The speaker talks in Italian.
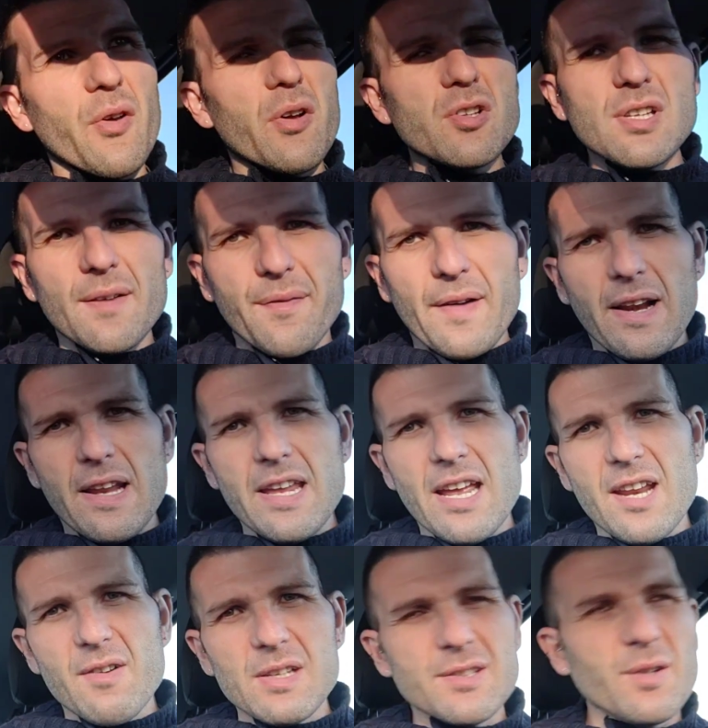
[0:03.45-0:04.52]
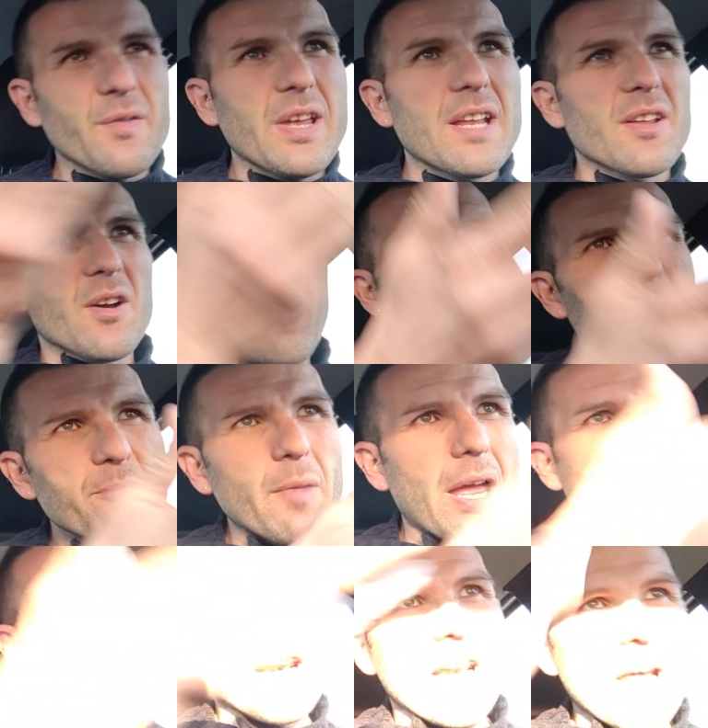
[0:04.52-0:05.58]
dovevo già fare ieri questo video
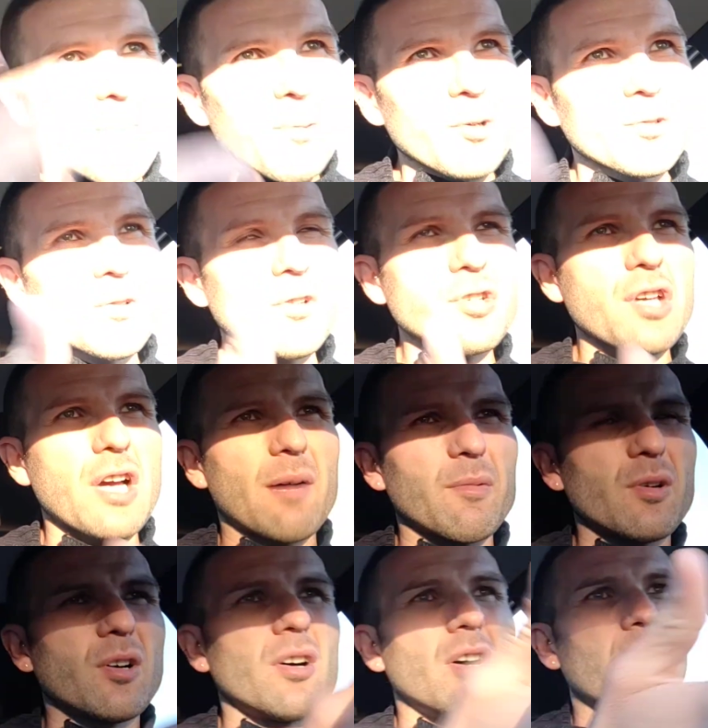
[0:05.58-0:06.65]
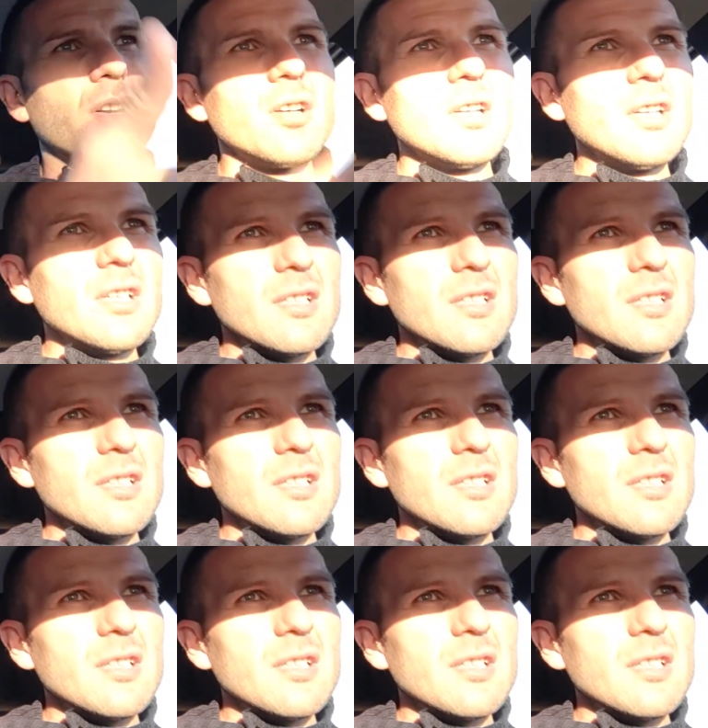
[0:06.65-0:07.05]
il report diciamo